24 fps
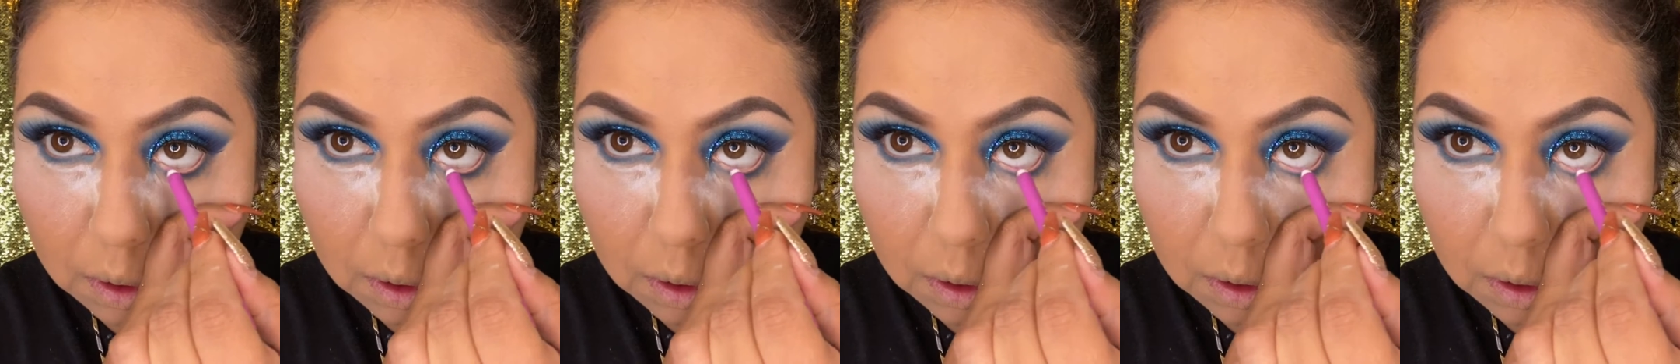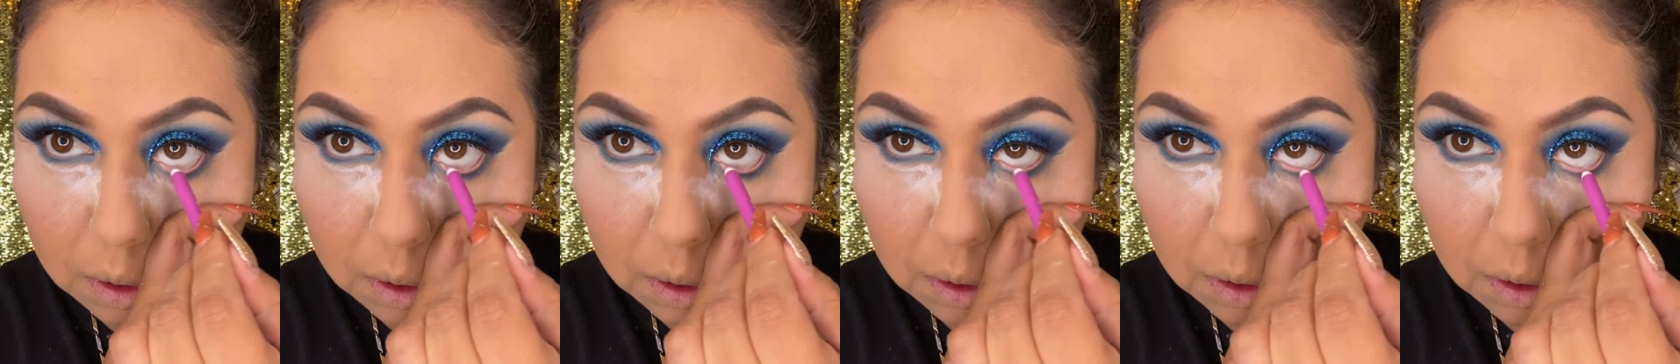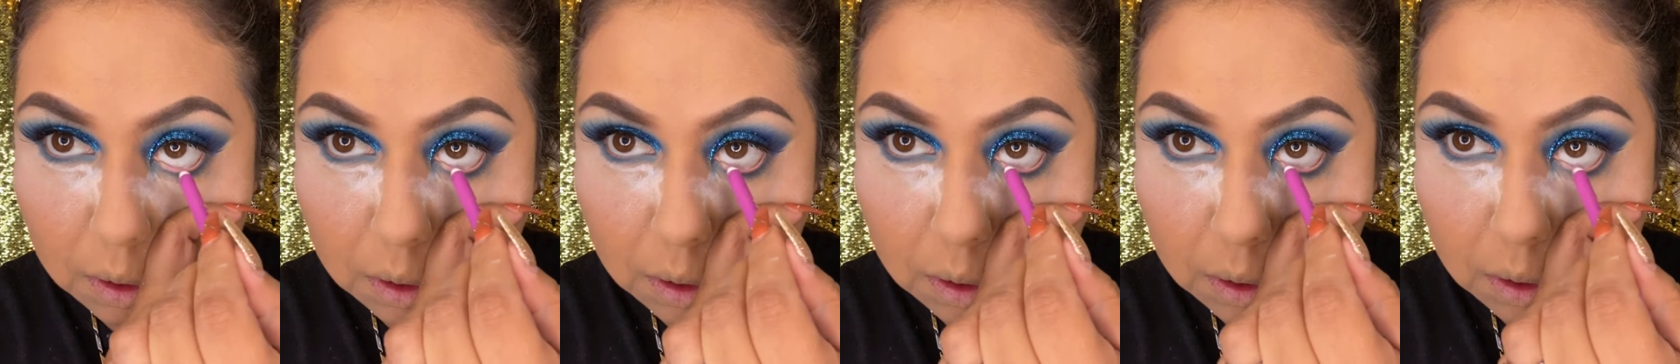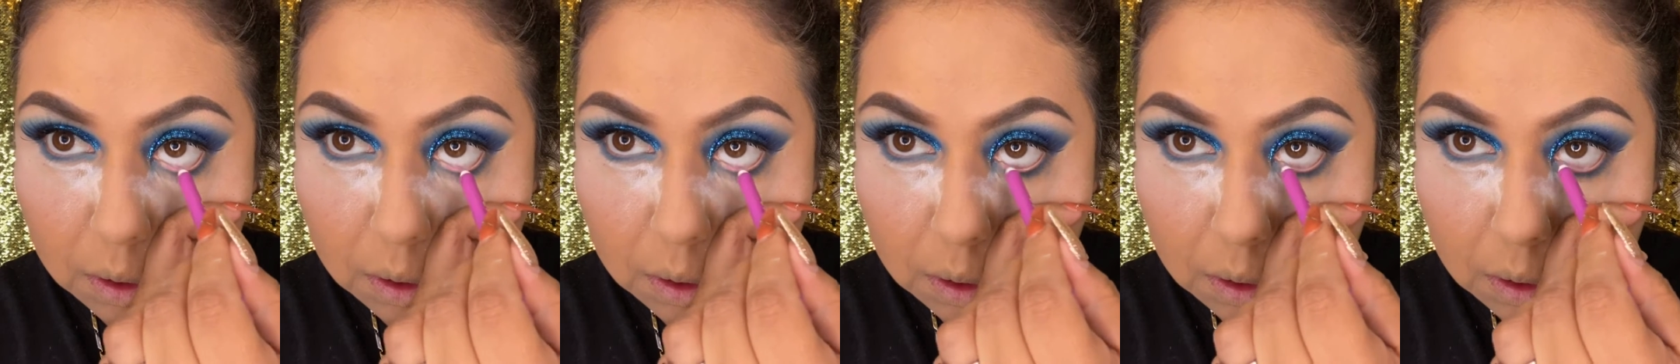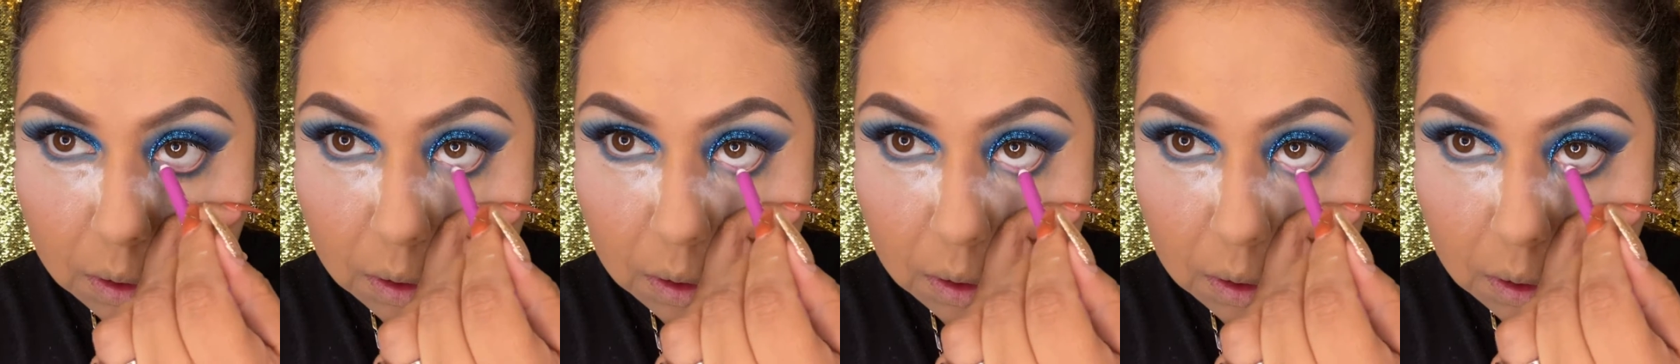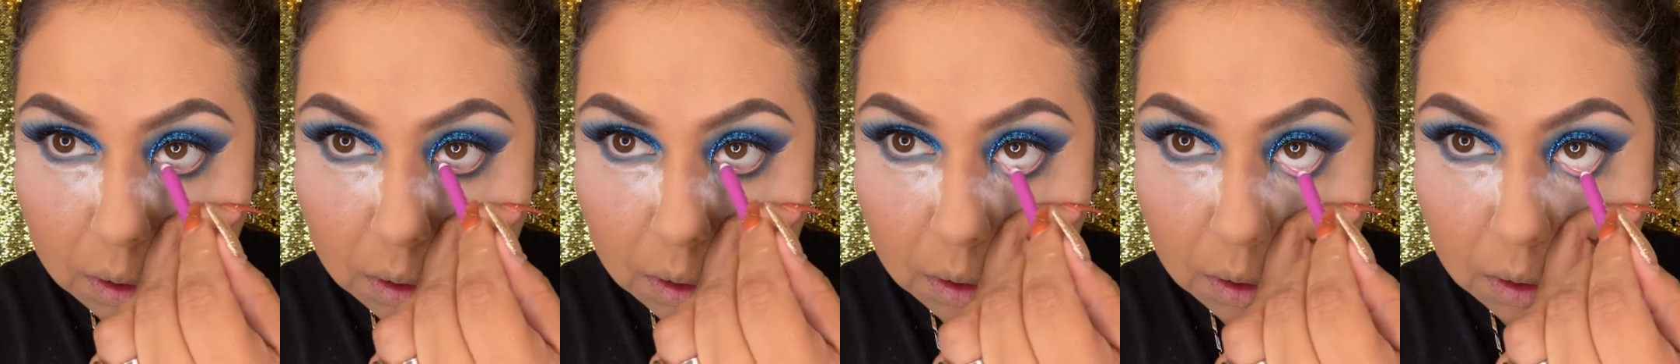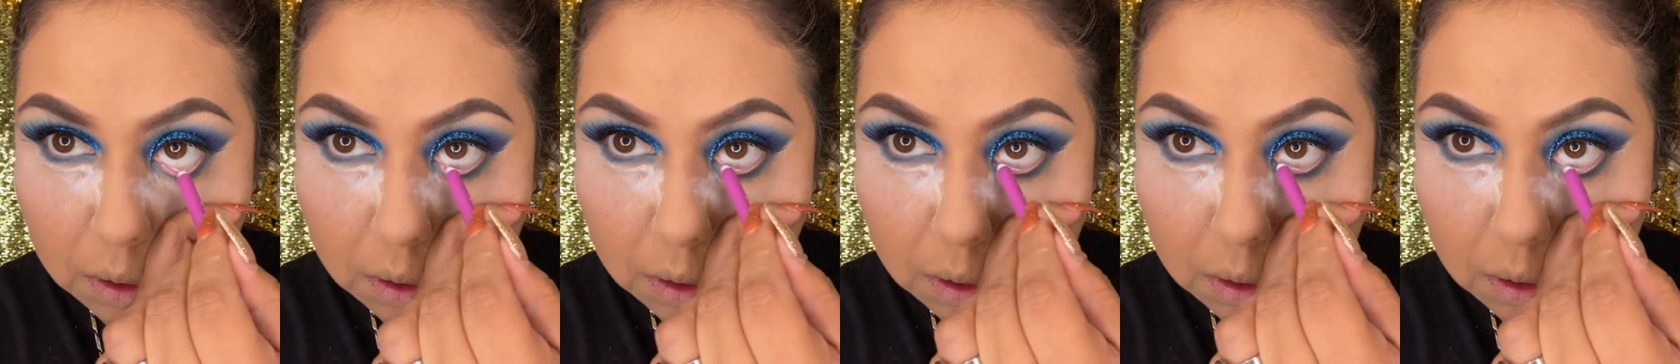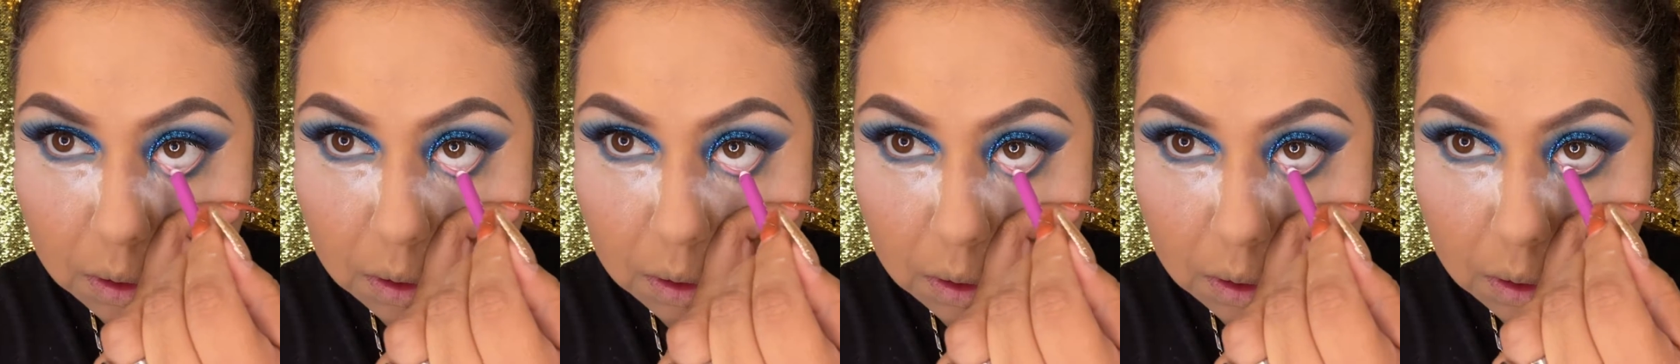cosas nada más por
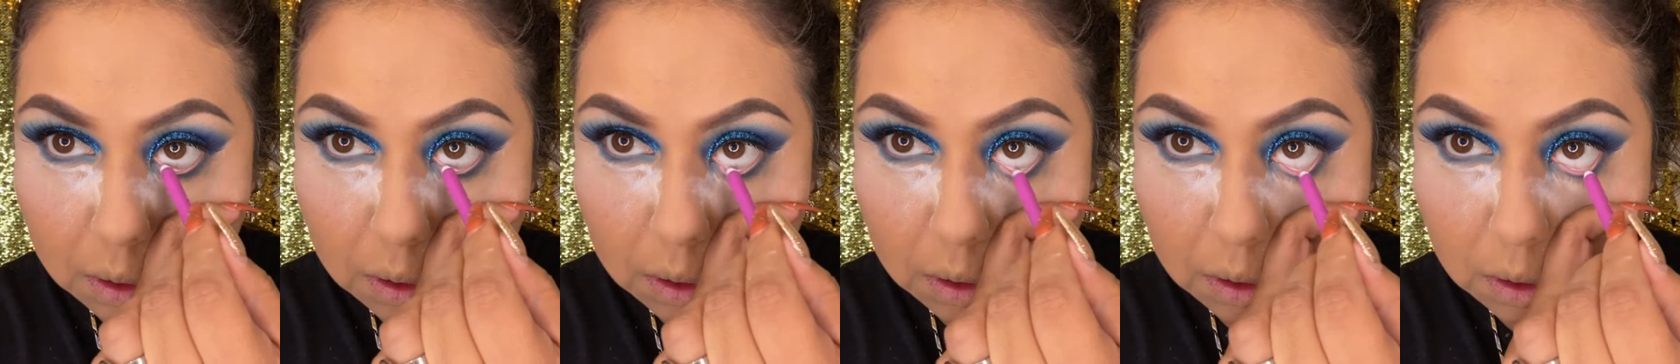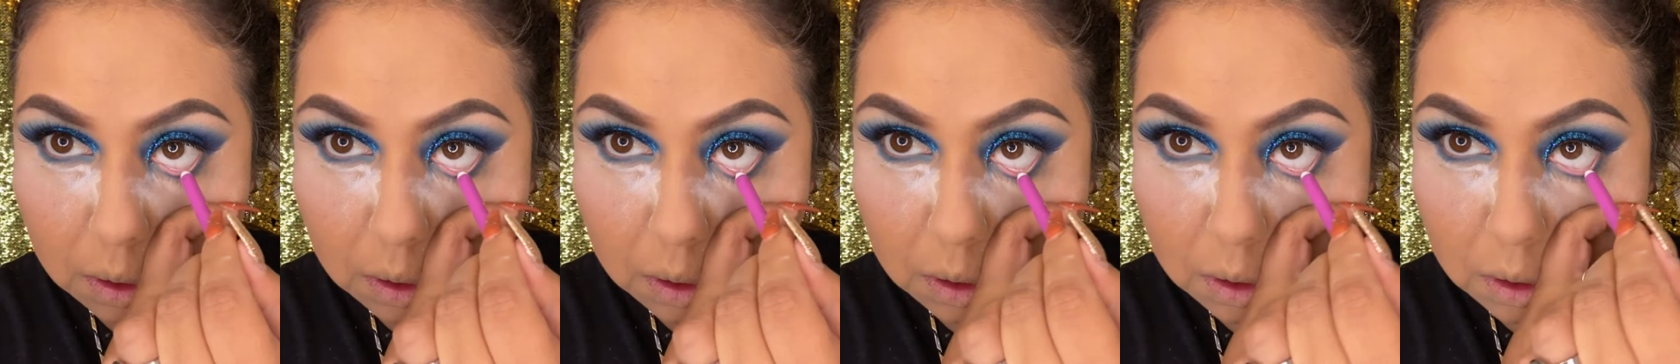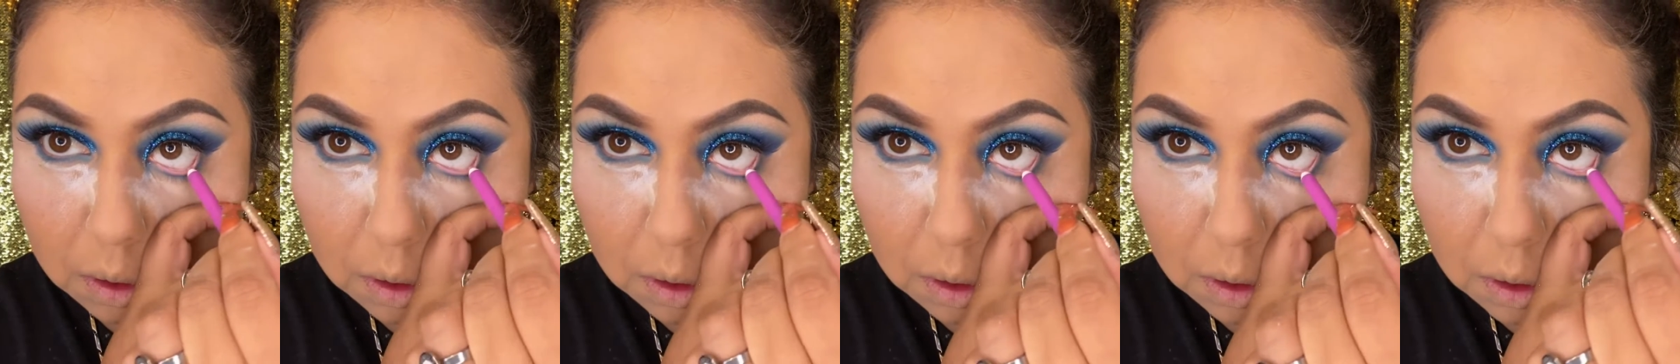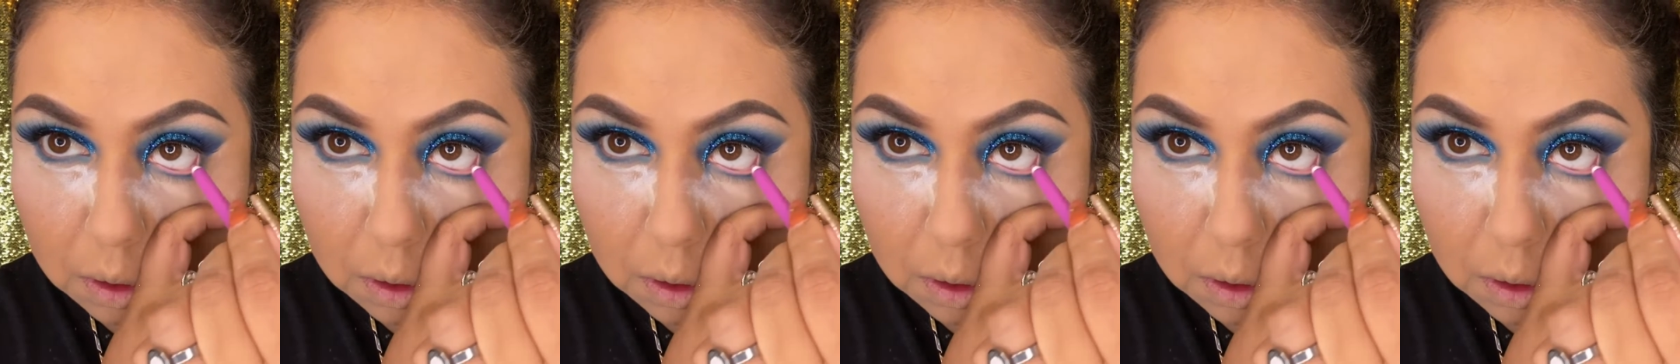recomendar.